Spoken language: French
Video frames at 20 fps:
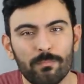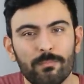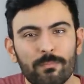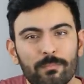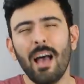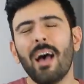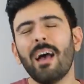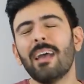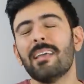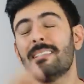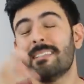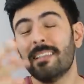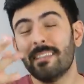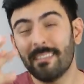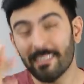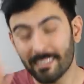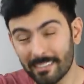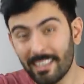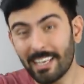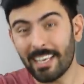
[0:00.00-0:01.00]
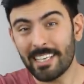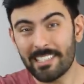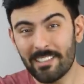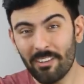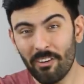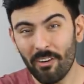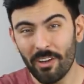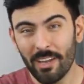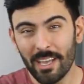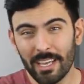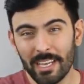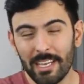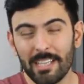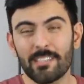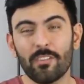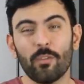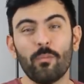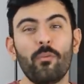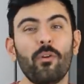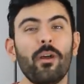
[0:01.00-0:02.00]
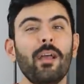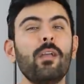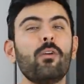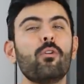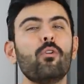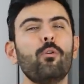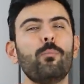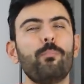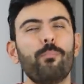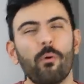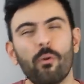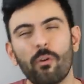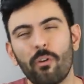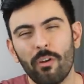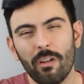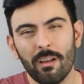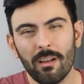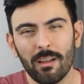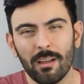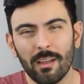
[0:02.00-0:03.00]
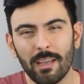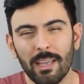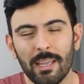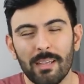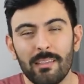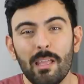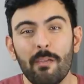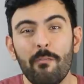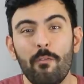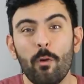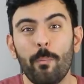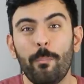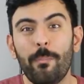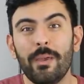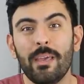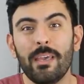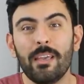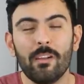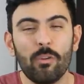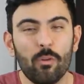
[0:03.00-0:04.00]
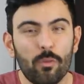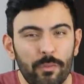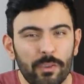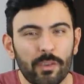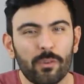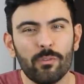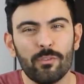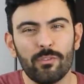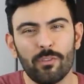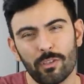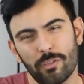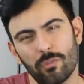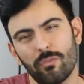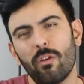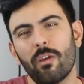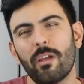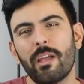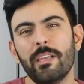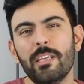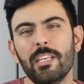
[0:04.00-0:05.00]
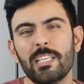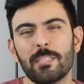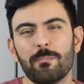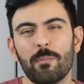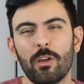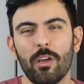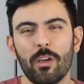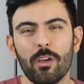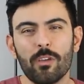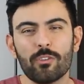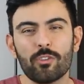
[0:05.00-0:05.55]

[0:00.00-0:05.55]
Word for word: Car, et c'est intéressant, il semblerait que le pangolin ait développé le virus dans son organisme